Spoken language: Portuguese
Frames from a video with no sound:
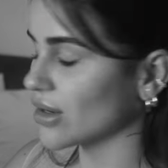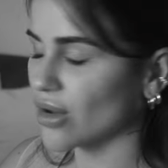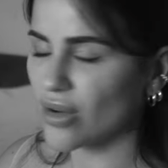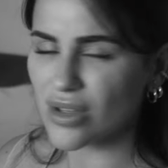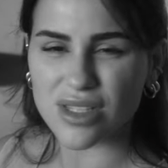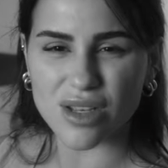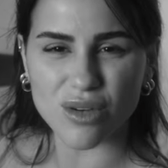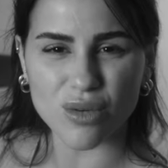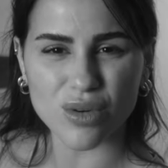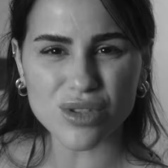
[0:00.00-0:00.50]

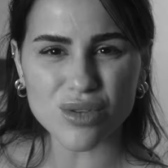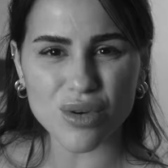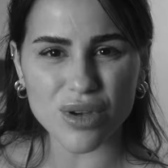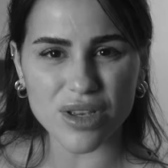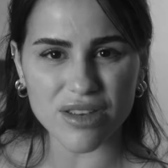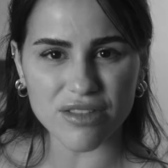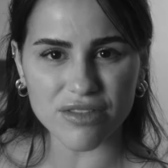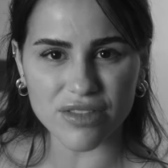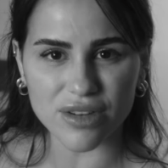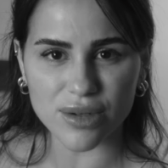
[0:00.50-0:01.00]
nossa, coisa
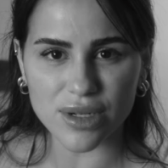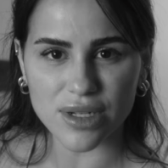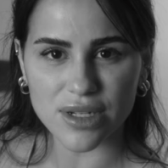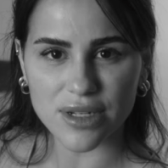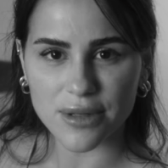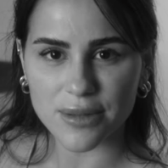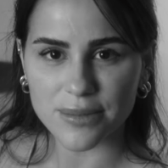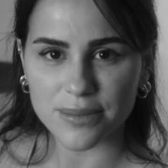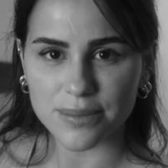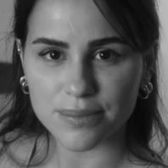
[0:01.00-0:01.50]
horrível.
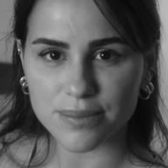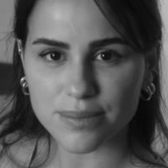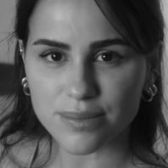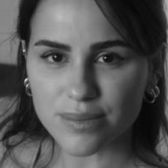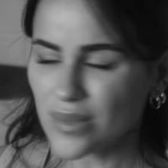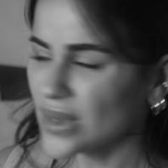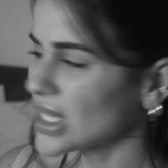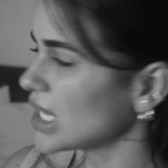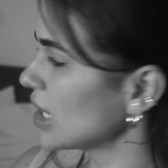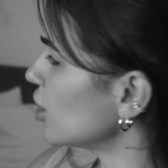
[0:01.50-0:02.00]

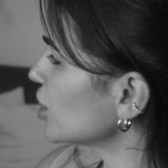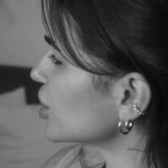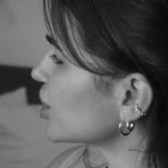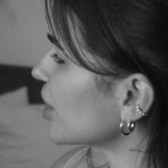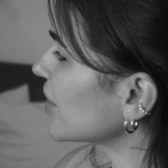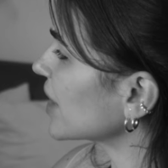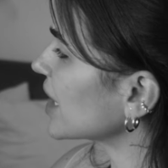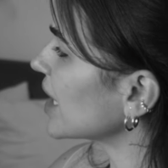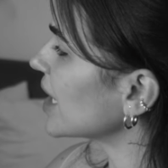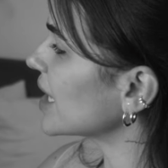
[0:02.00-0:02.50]
Eu
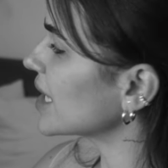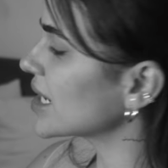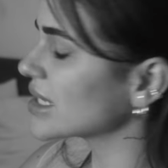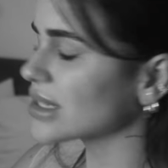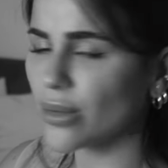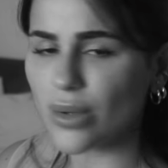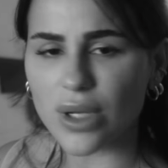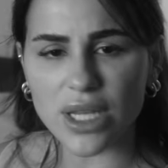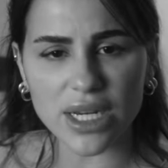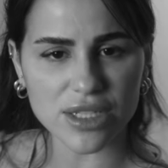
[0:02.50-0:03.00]
achava que ela era
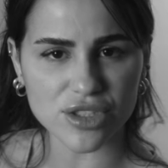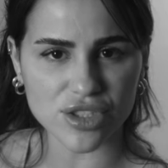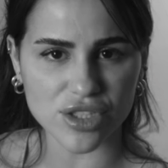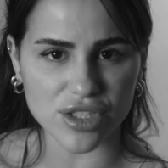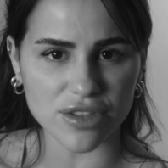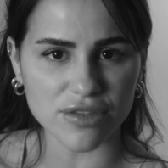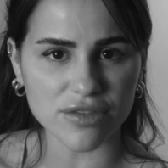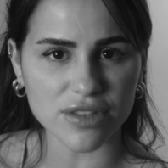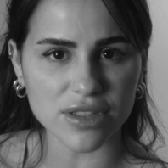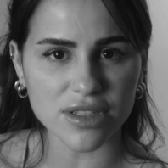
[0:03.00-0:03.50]
tão
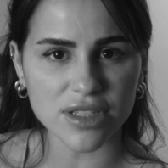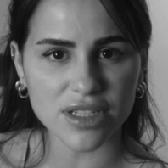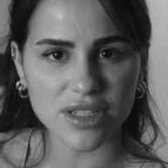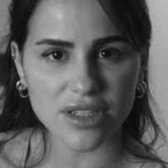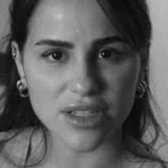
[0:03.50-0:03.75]
criativa.